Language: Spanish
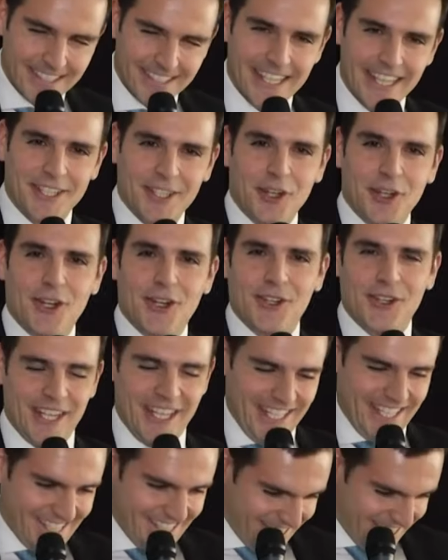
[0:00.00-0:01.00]
¿Qué
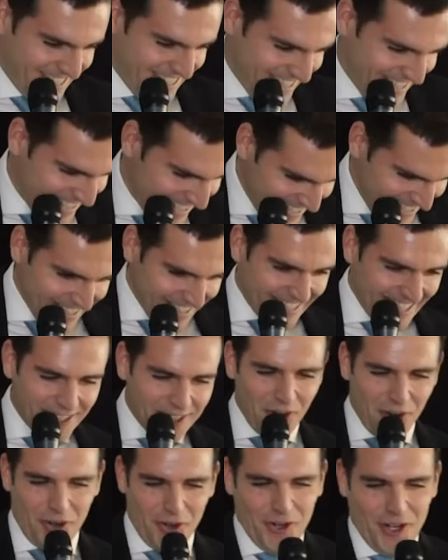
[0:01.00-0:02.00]
cojones?
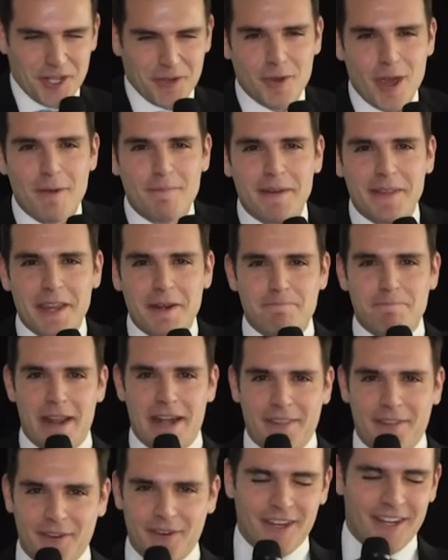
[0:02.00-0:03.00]
¿Qué cojones voy a pedir
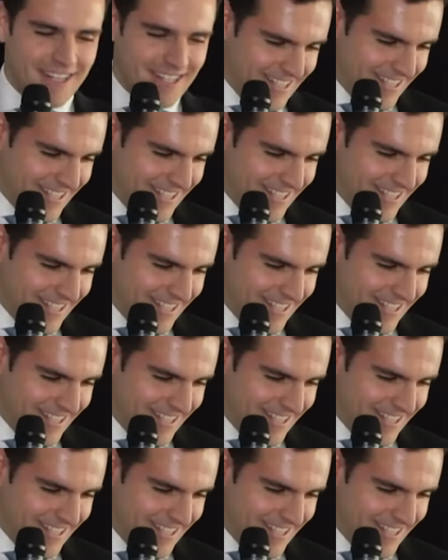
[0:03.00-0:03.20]
perdón?